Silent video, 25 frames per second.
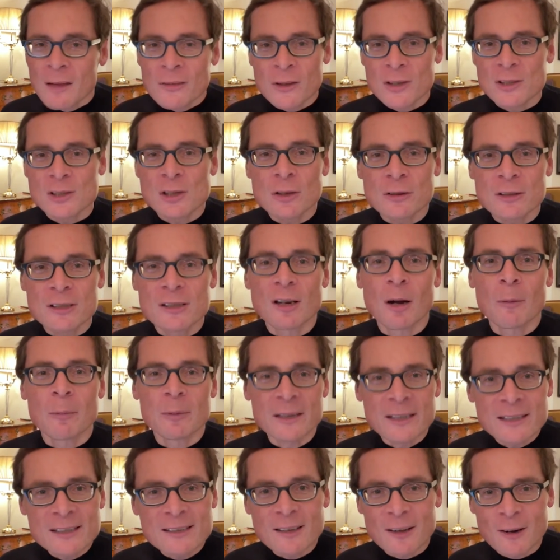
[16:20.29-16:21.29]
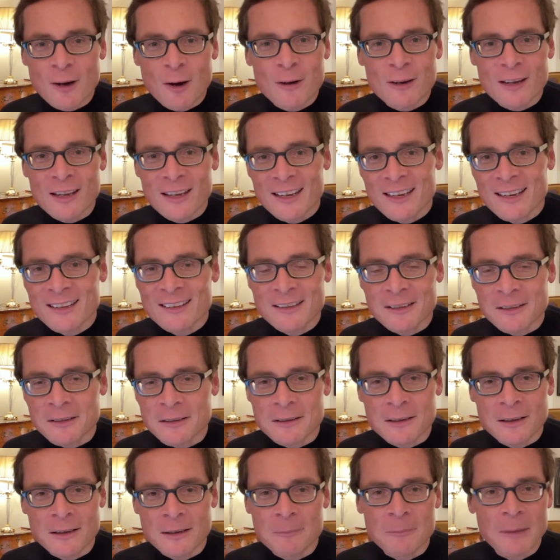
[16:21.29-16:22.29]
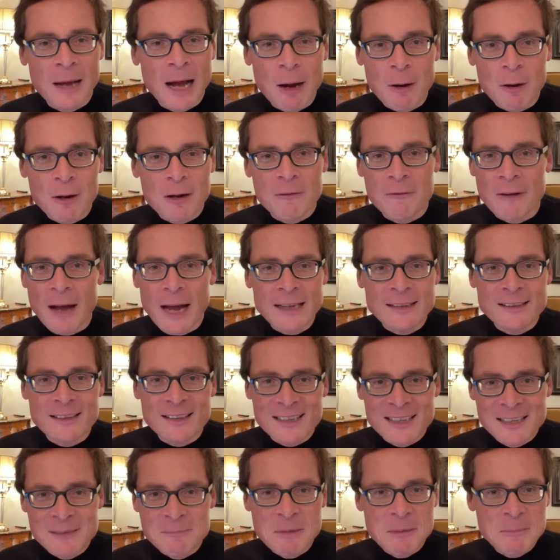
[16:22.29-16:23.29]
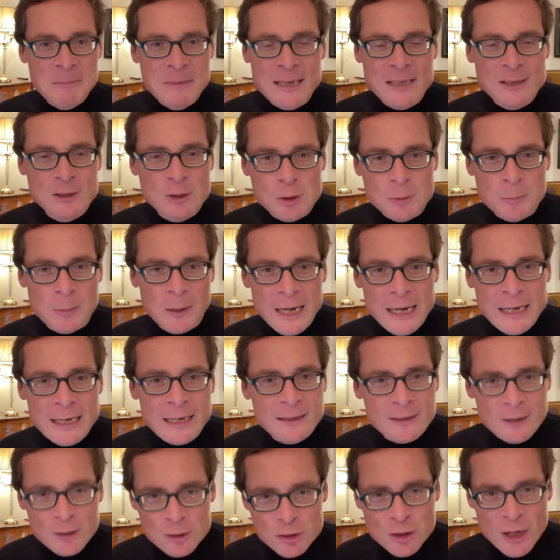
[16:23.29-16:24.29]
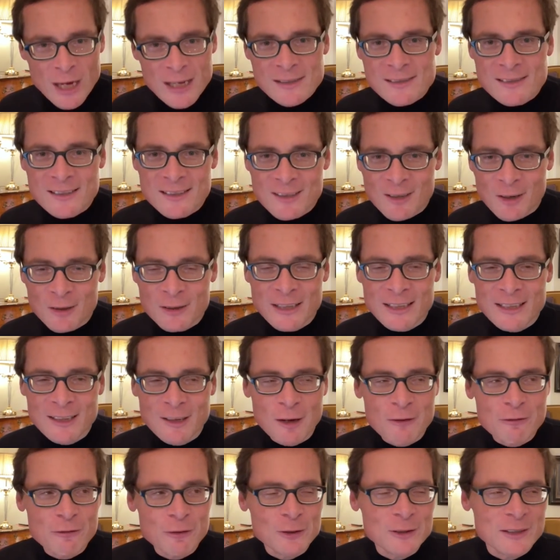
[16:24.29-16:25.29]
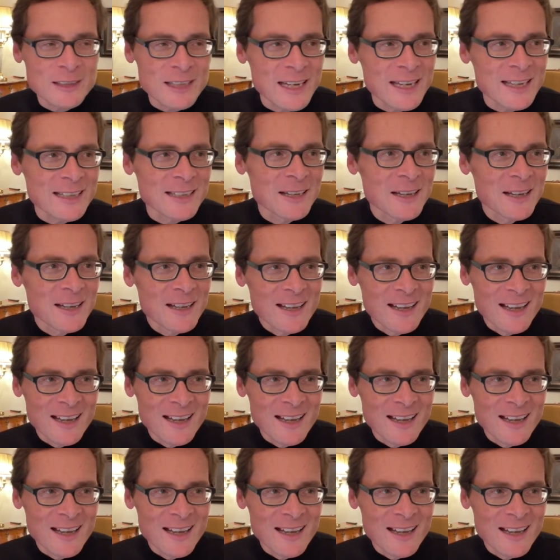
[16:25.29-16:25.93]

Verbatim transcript: Das hat ihn aber nicht daran gehindert, ähm, auch weiterhin mit mir zu sprechen. Das schätze ich an den Lafontaine.